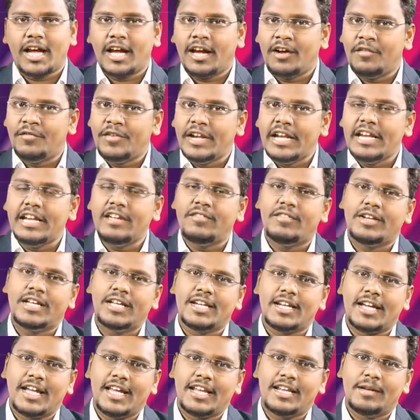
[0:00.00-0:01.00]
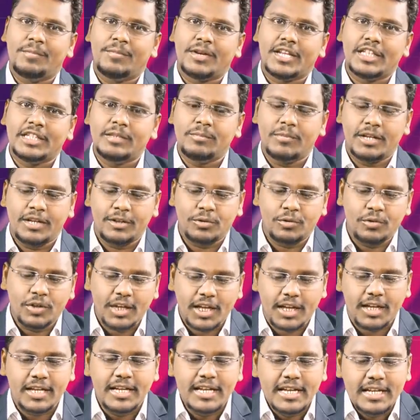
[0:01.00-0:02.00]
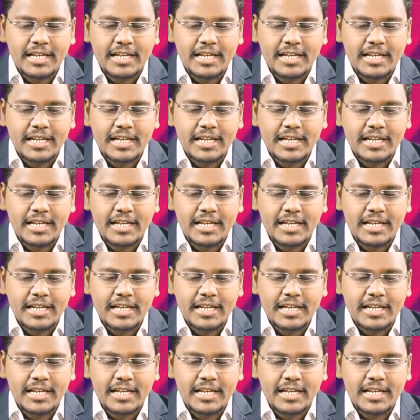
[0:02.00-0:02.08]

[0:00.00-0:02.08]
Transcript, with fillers: ఆ వెండి విగ్రహాల ప్రతిమలు కూడా